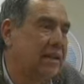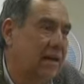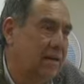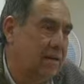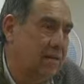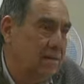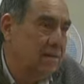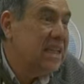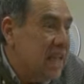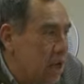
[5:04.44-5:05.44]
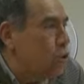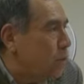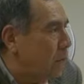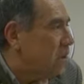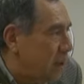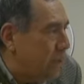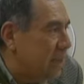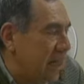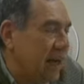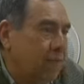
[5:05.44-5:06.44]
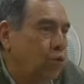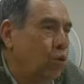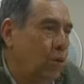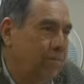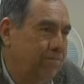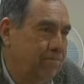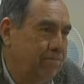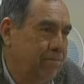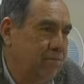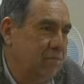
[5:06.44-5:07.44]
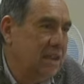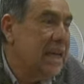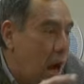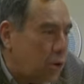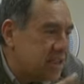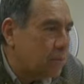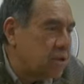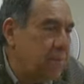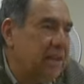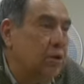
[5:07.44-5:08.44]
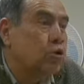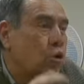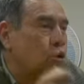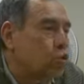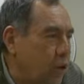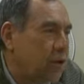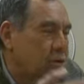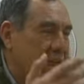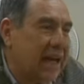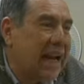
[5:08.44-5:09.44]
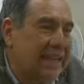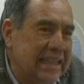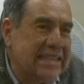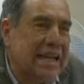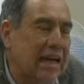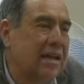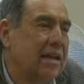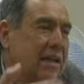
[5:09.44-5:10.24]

alta? Si de ellos vamos a depender en el futuro. Ahora estamos dependiendo, son los únicos que garantizan